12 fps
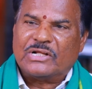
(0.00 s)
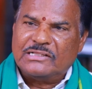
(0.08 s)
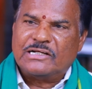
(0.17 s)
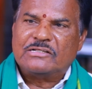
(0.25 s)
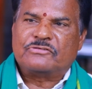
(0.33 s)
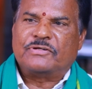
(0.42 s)

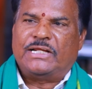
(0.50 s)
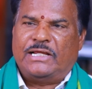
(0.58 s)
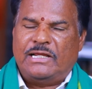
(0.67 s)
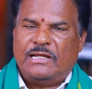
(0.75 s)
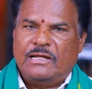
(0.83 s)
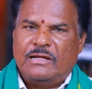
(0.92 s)
పురంధరేశ్వరి
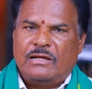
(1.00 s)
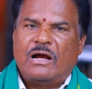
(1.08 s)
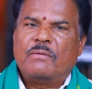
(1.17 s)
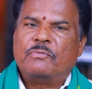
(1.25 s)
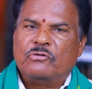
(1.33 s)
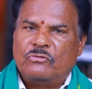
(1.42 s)

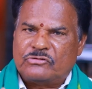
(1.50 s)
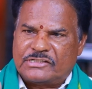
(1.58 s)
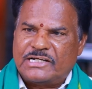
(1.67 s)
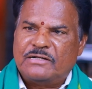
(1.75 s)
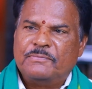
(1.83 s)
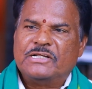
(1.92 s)
అప్పుడు
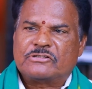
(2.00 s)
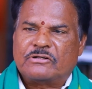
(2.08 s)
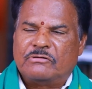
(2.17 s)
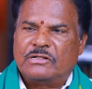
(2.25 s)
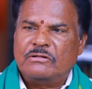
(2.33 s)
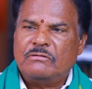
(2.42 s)
స్టేట్
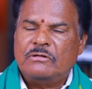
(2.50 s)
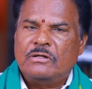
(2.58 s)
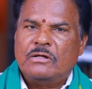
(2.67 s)
మినిస్టర్ ఉన్నారు